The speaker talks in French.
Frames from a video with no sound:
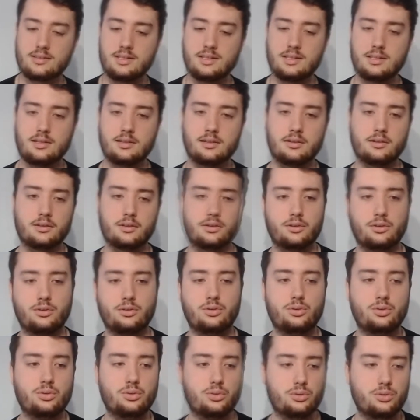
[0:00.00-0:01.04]
désigne
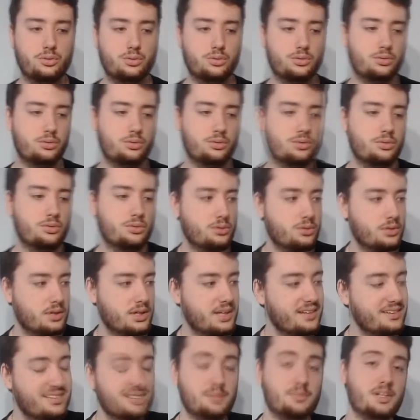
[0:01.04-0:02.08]

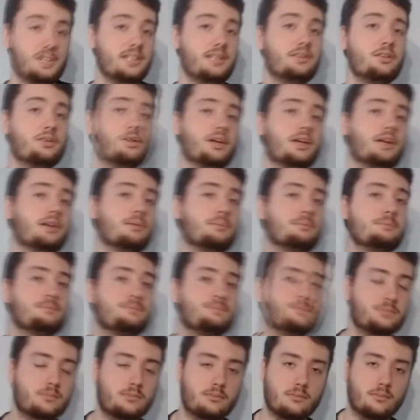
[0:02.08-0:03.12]
le, la cible éditoriale
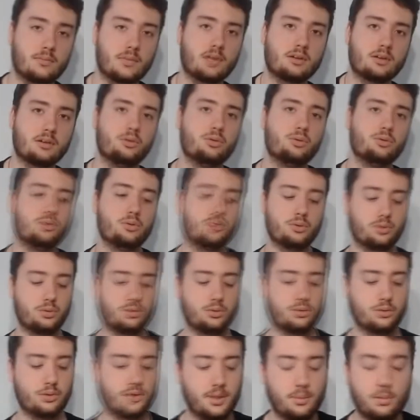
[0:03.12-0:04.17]

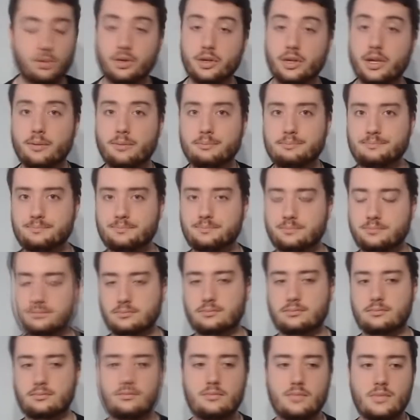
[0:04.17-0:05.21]
d'un manga.
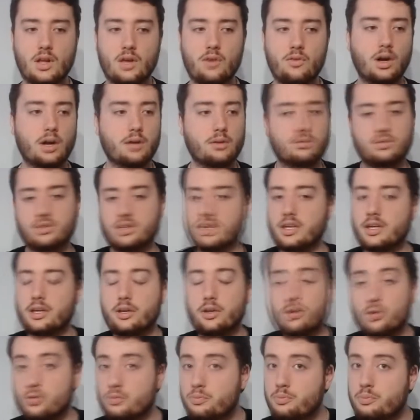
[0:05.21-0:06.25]
Voilà,
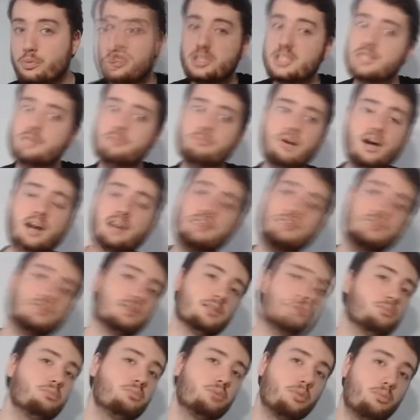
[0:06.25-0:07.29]
c'est une petite
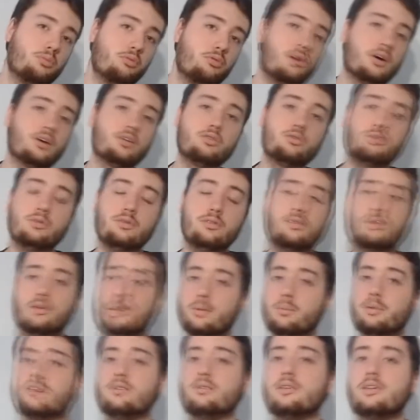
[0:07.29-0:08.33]
base pour pouvoir
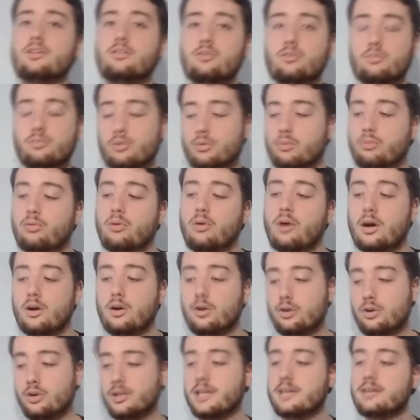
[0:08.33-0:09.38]
suivre les présentations, pour
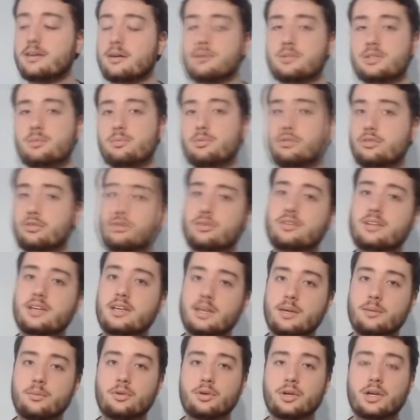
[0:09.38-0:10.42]
pouvoir reconnaître un petit peu ce que
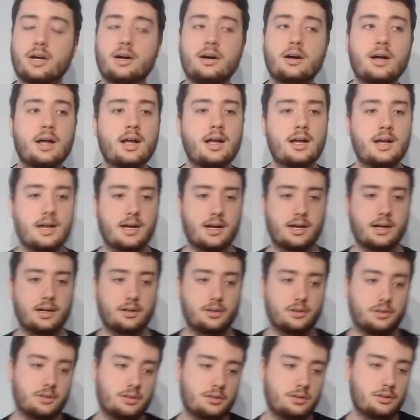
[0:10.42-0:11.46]
c'est qu'un manga.
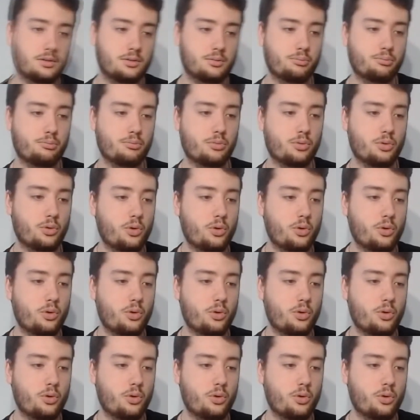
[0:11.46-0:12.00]
Euh,